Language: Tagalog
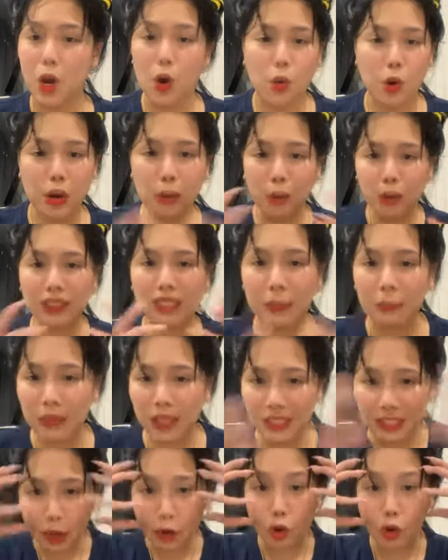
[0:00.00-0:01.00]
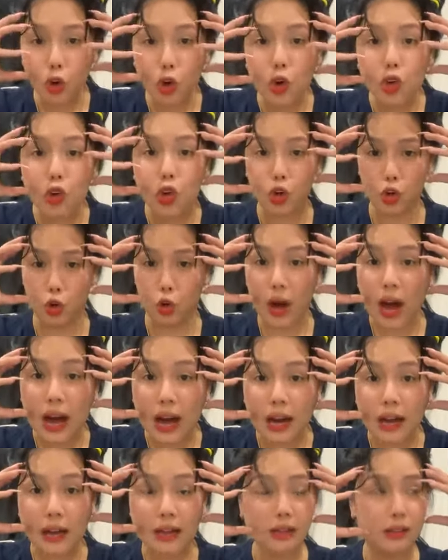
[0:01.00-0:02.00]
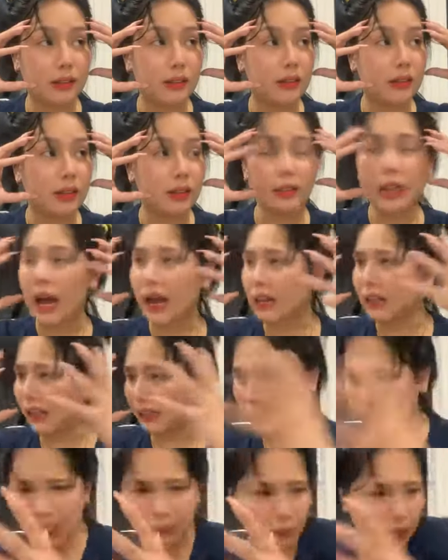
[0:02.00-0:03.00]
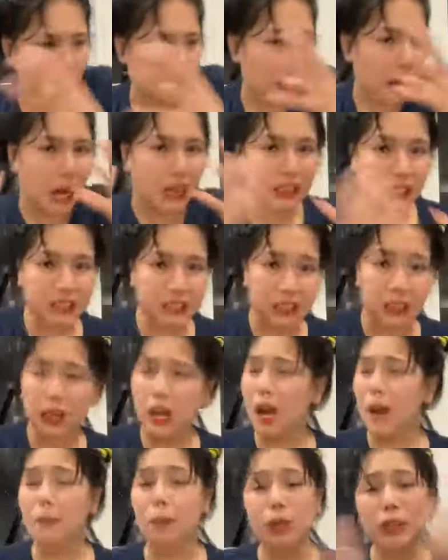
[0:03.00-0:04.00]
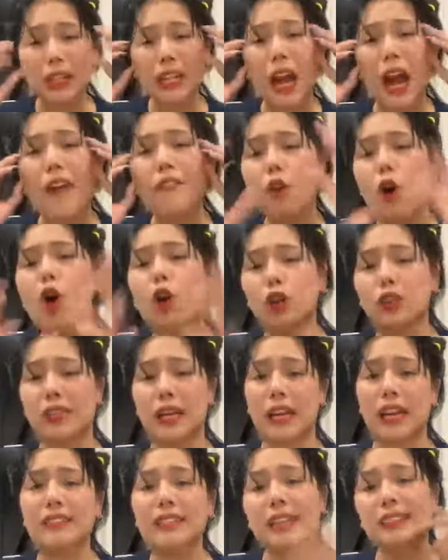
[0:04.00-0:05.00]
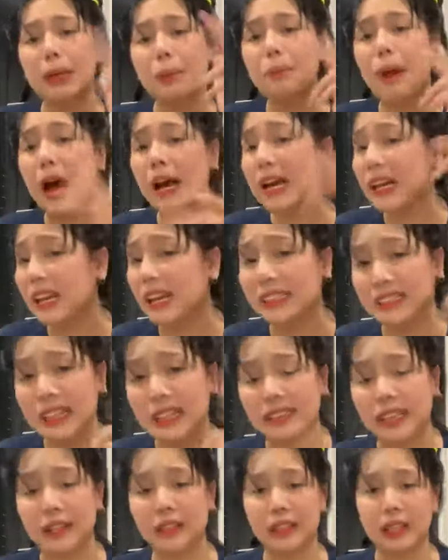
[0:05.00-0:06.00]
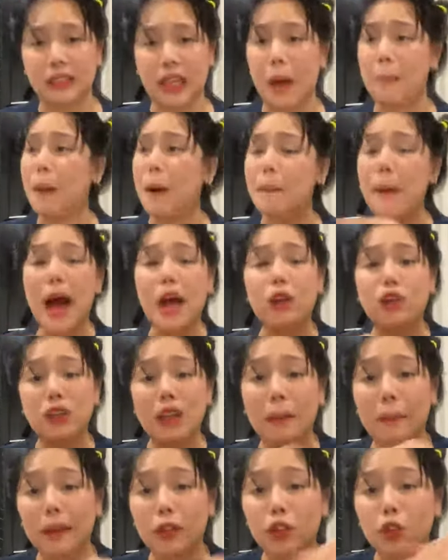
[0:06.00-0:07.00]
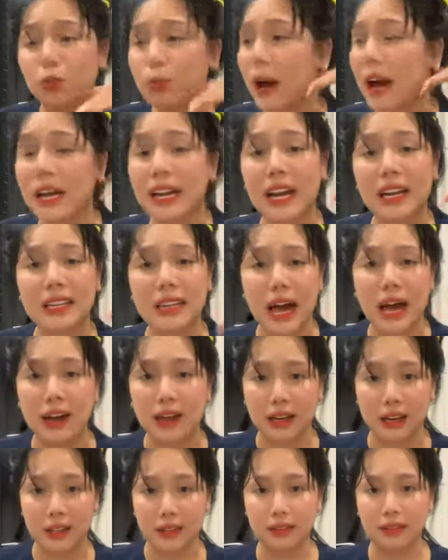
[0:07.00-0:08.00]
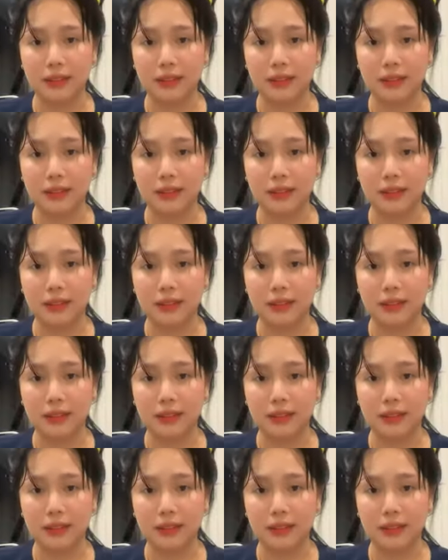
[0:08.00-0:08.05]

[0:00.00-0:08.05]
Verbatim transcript: Huwag mong sabihin na gulong-gulo ka ah. Dahil kasi may mahal kasi, puta nakapokus ka lang sa isang bagay na nasaktan kita. Paano naman yung mga nangyari?